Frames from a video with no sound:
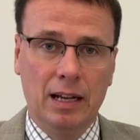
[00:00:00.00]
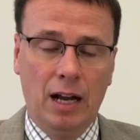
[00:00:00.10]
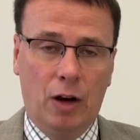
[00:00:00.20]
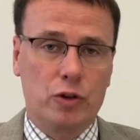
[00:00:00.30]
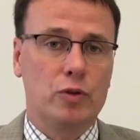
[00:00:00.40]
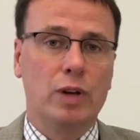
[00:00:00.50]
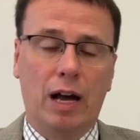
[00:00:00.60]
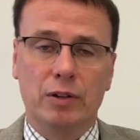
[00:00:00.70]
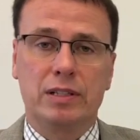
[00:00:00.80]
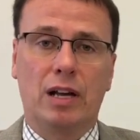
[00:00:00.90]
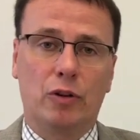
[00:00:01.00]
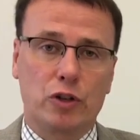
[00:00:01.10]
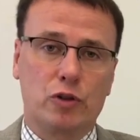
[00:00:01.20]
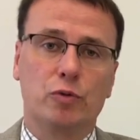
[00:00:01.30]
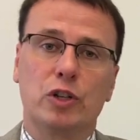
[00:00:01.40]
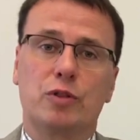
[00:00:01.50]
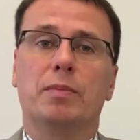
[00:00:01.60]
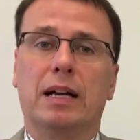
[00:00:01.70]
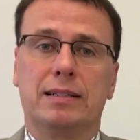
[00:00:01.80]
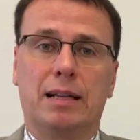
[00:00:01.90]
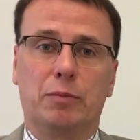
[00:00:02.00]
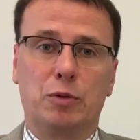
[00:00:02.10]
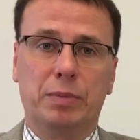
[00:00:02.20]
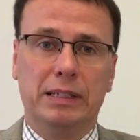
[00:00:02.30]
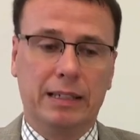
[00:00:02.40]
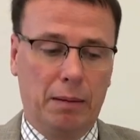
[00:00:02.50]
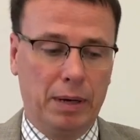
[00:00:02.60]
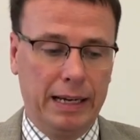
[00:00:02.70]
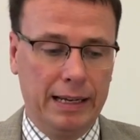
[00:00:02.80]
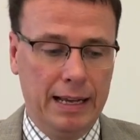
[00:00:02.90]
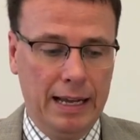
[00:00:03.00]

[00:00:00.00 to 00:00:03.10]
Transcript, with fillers: Auch Schüleraustausche, schulische Maßnahmen spielen dabei